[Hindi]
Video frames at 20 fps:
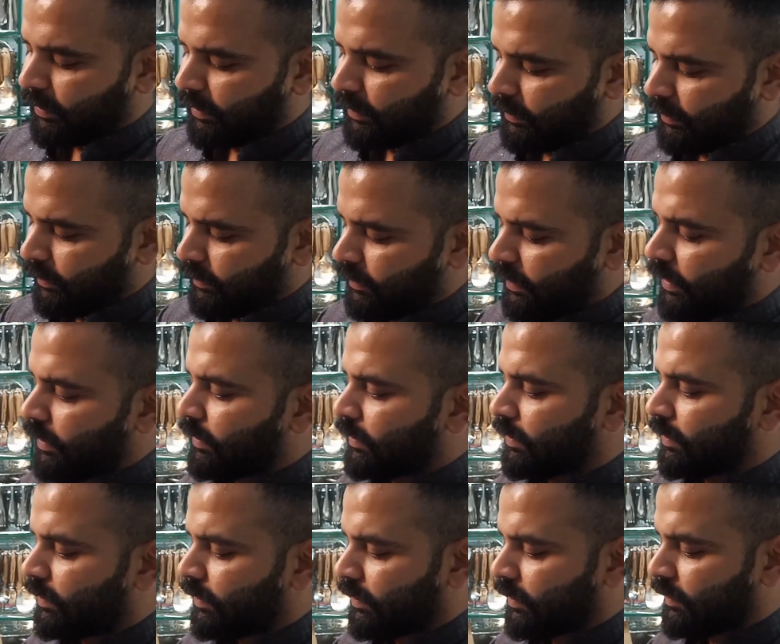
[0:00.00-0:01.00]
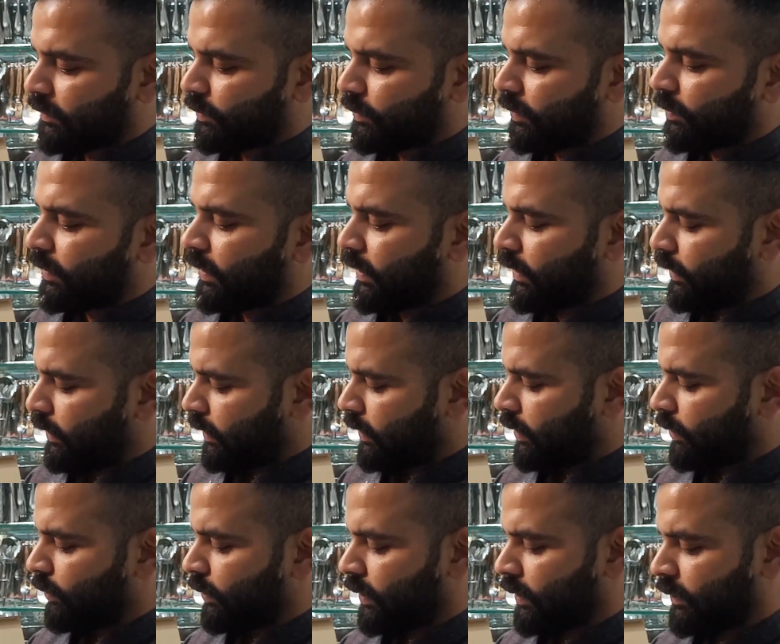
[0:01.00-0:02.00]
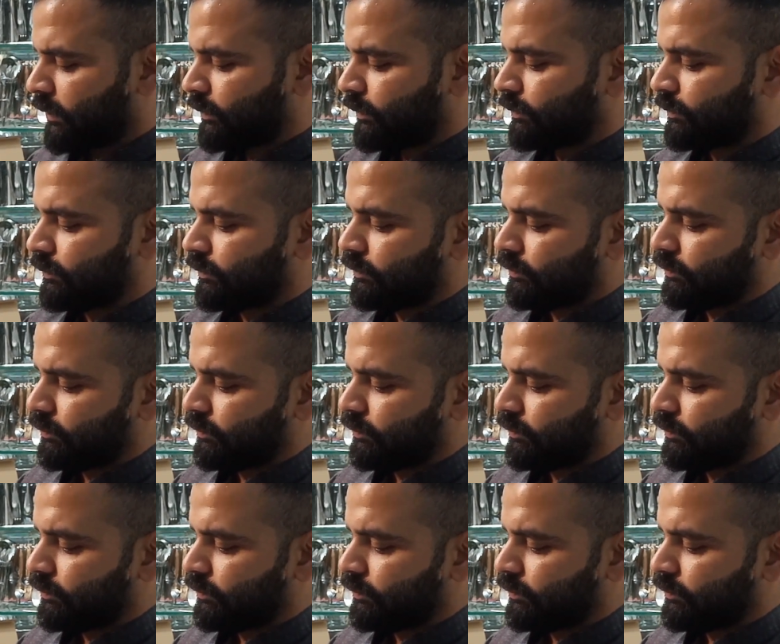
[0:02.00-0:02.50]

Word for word: हैं ये सैलेड कटर का इसमें ब्लेड लगा हुआ है